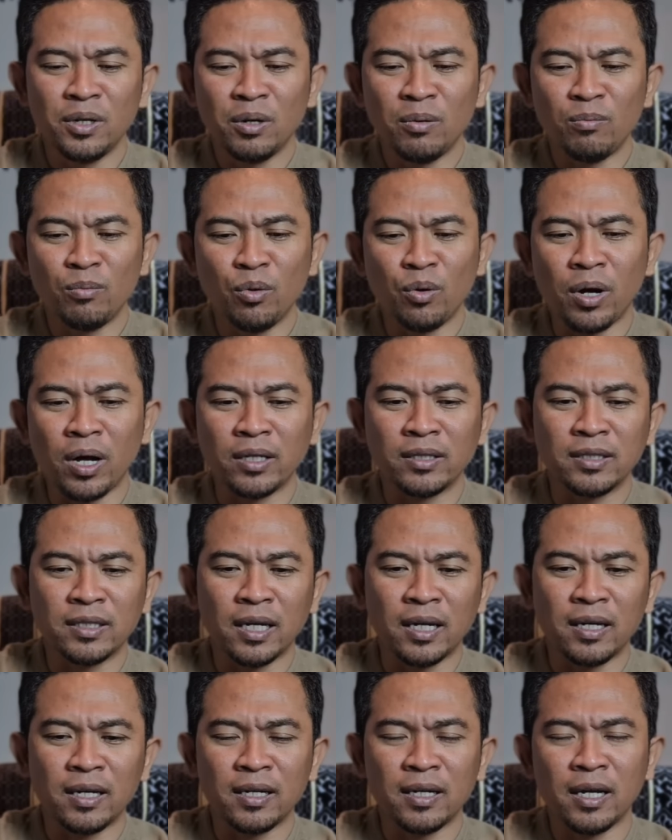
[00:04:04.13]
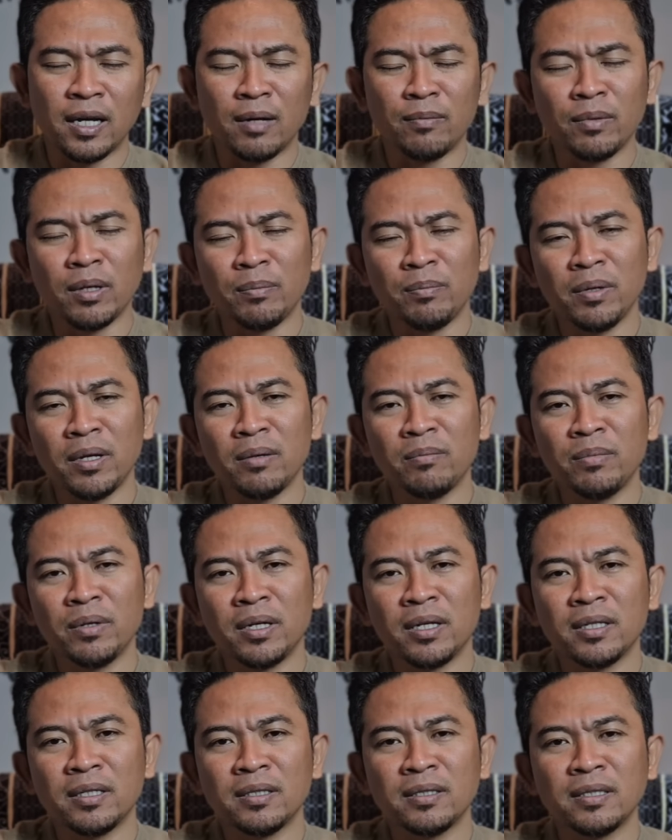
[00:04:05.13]
bukan cari ke dalam tapi lebih
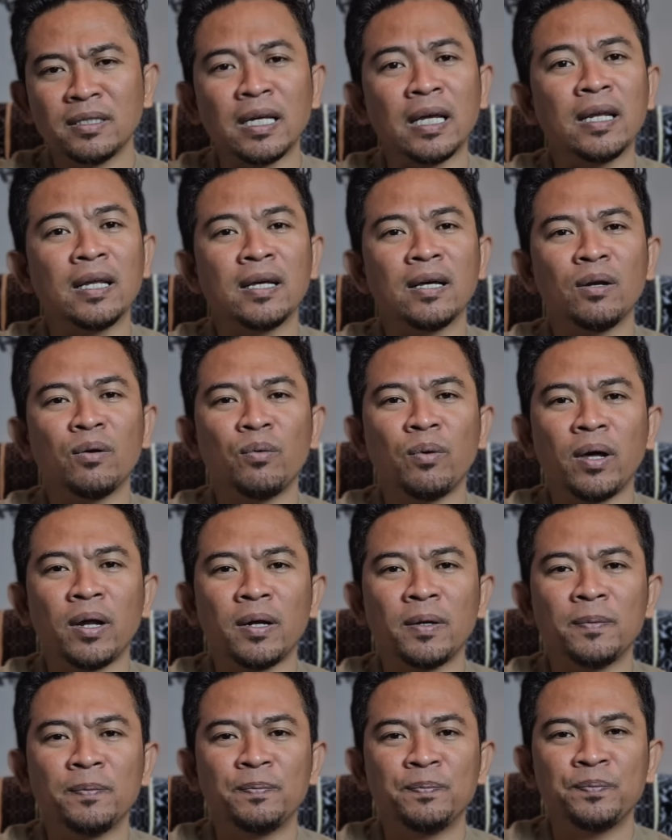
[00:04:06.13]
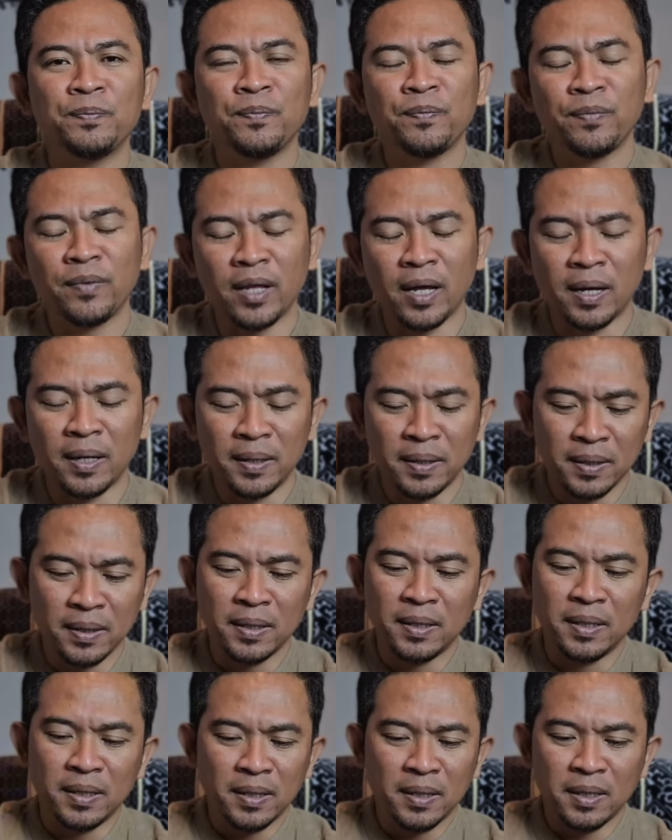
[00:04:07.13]
cari keluar. Nah,
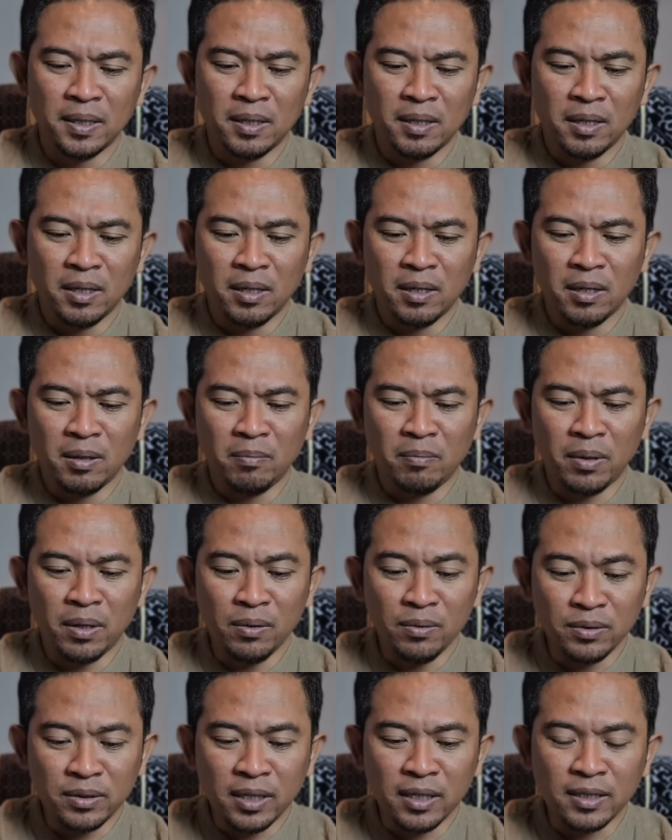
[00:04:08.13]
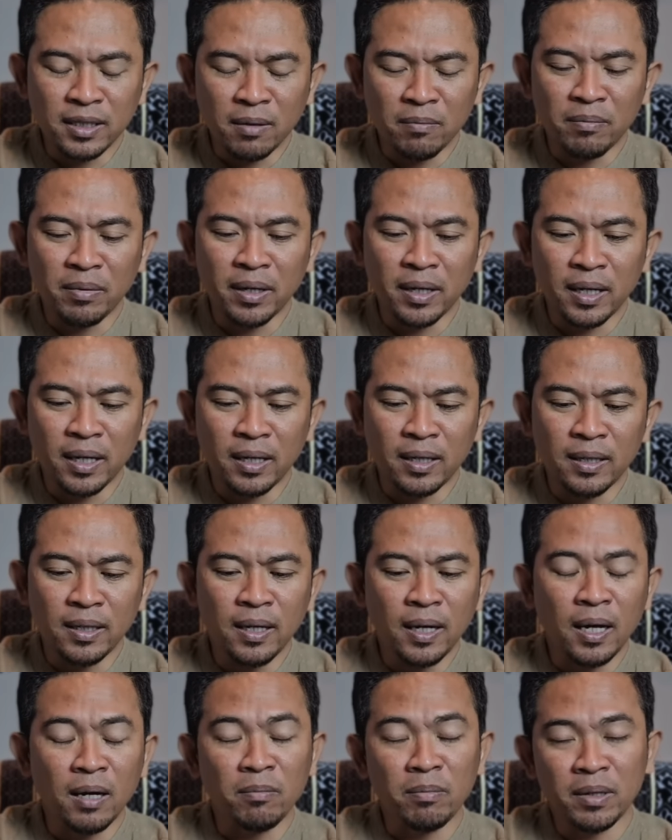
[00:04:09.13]
perlu saya sampaikan ini
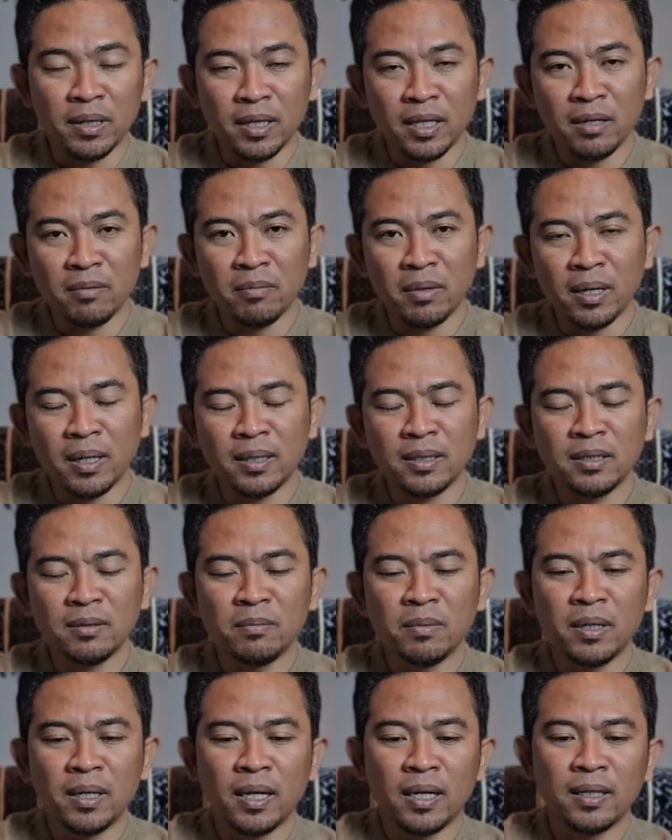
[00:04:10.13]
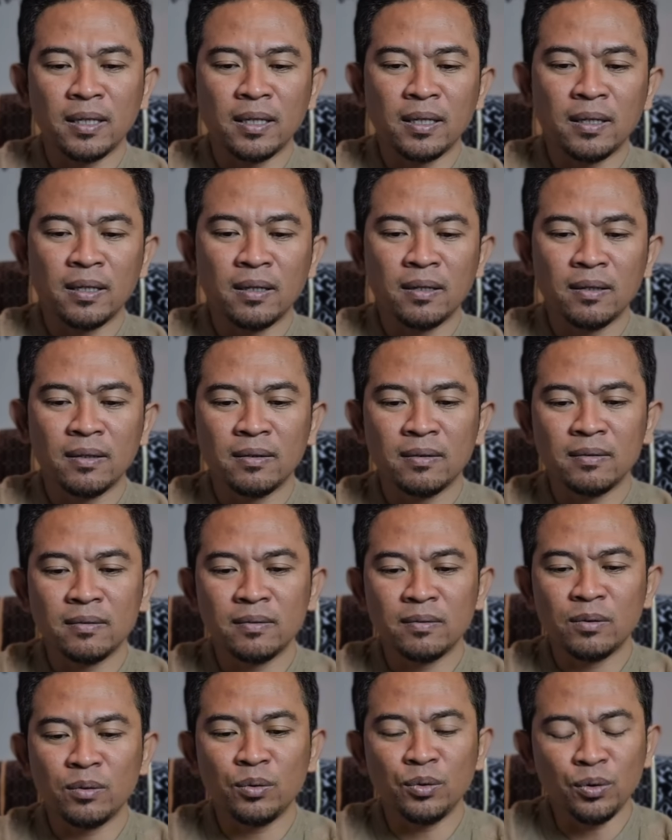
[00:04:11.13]
hal penting banget sebenarnya.
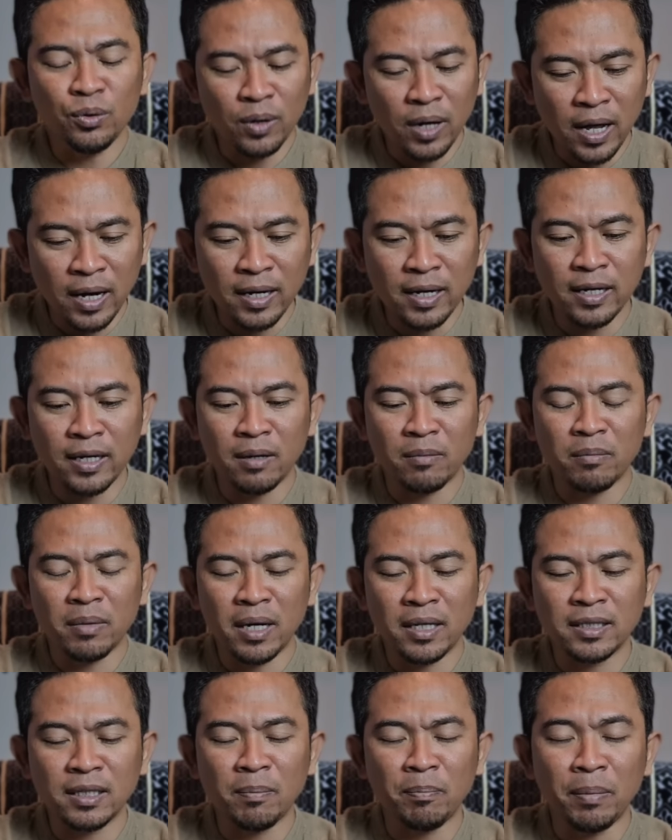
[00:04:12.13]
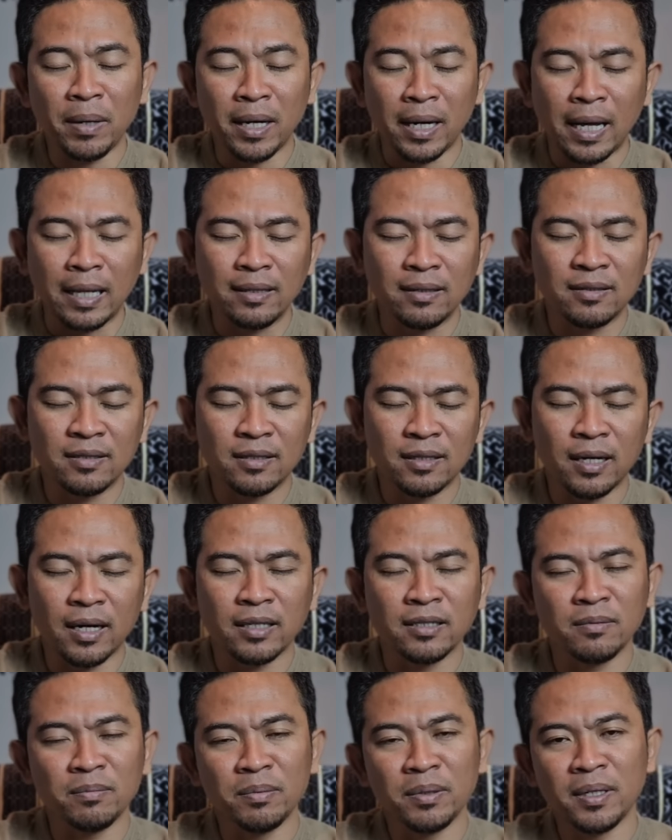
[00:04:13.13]
Untuk Anda yang merasa penat,
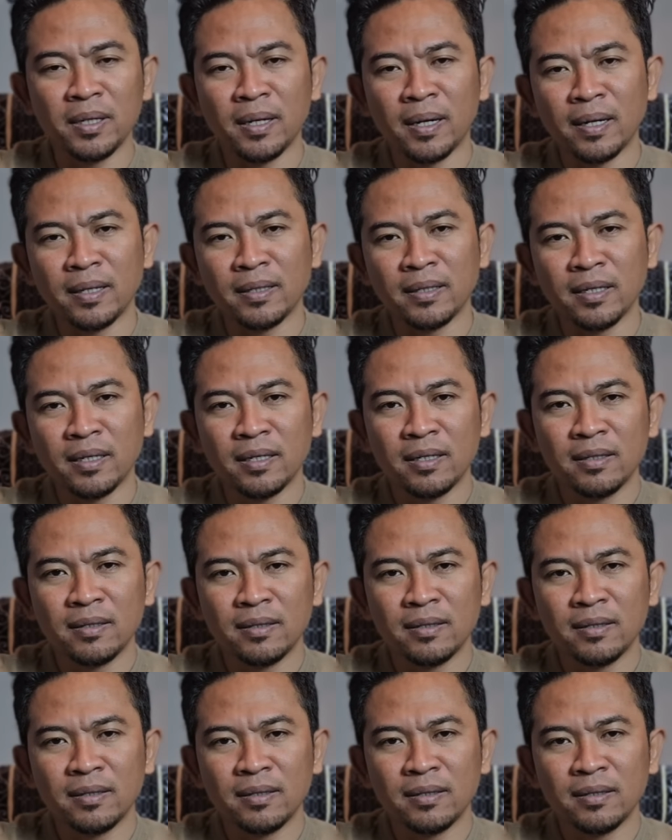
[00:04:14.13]
stres pikirannya.